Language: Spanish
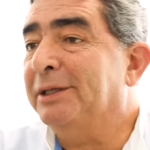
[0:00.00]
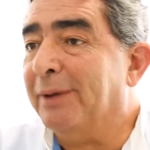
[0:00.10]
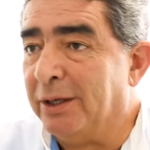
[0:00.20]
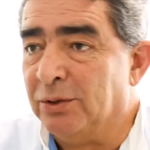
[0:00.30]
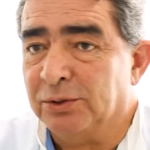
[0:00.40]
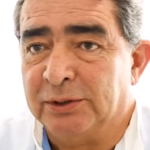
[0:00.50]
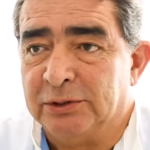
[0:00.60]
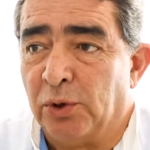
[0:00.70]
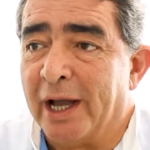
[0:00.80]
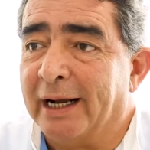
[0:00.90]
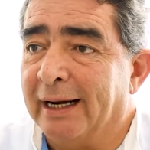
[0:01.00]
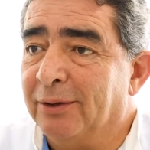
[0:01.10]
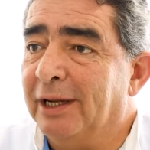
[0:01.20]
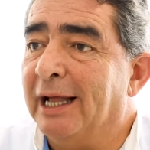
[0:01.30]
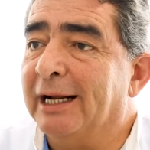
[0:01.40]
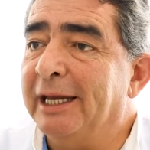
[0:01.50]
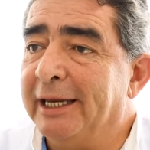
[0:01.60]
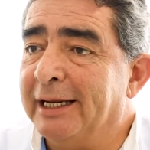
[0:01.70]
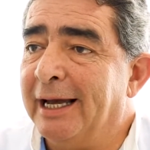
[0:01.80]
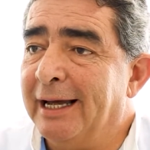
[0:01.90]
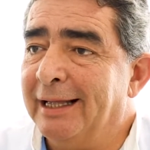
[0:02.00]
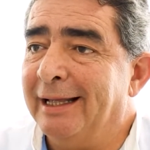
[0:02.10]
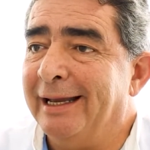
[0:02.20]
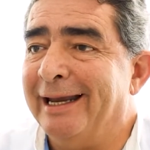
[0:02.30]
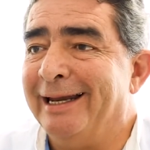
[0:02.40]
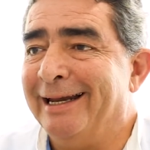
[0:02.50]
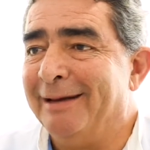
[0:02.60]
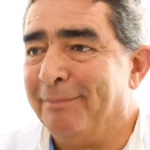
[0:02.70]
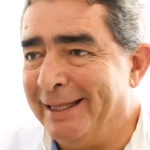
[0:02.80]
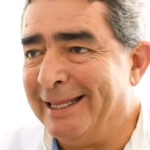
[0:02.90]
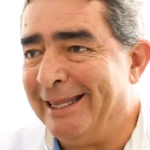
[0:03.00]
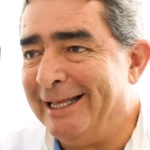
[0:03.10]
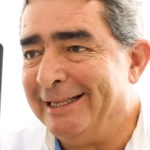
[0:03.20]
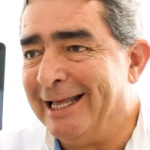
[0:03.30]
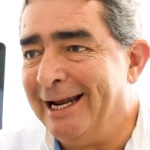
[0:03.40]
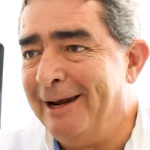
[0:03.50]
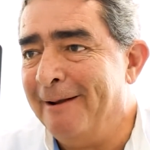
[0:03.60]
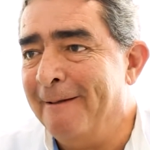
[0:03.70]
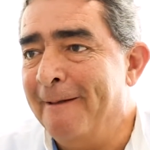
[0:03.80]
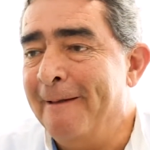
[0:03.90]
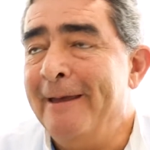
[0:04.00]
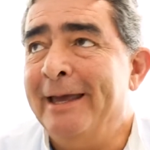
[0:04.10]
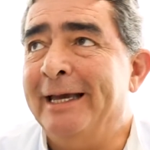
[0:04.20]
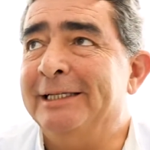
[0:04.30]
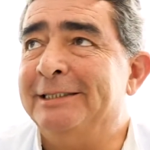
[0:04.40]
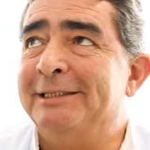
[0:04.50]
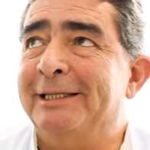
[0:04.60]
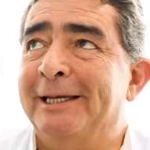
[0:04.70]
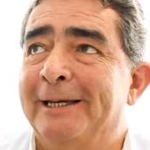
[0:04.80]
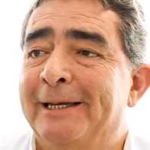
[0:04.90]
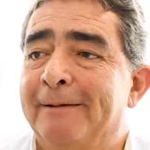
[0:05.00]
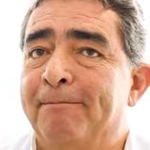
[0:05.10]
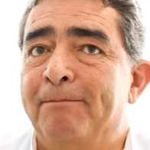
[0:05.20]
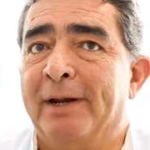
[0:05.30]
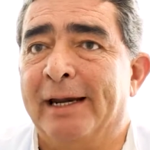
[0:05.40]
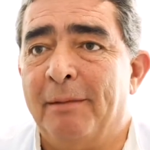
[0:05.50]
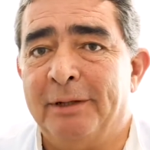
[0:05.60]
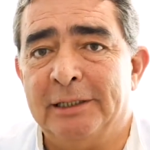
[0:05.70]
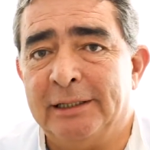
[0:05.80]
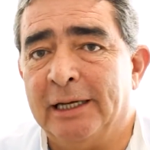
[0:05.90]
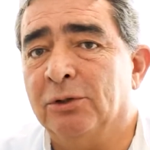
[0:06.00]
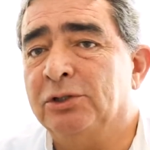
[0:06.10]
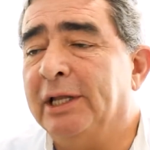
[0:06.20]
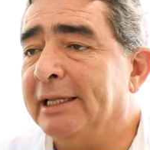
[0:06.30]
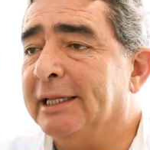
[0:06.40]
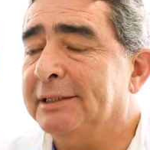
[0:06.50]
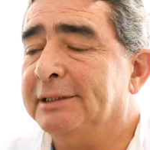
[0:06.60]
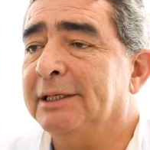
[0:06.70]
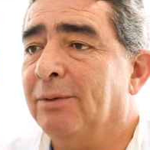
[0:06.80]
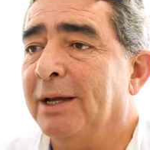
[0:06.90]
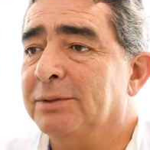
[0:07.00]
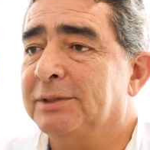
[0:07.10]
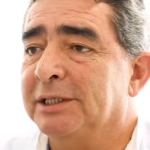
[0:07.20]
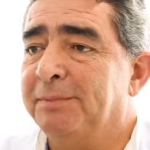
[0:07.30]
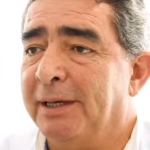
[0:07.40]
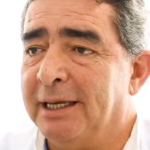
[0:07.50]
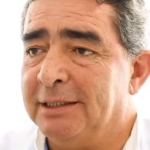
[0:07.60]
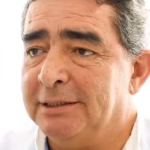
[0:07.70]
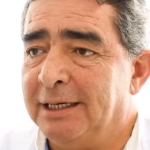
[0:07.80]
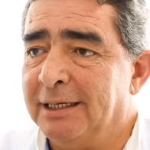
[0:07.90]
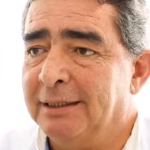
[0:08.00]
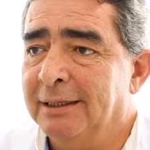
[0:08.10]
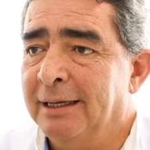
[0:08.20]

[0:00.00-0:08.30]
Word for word: Ceballos, estoy a cargo de la clínica en Vida Dental. Este, realmente tengo 35 años de experiencia,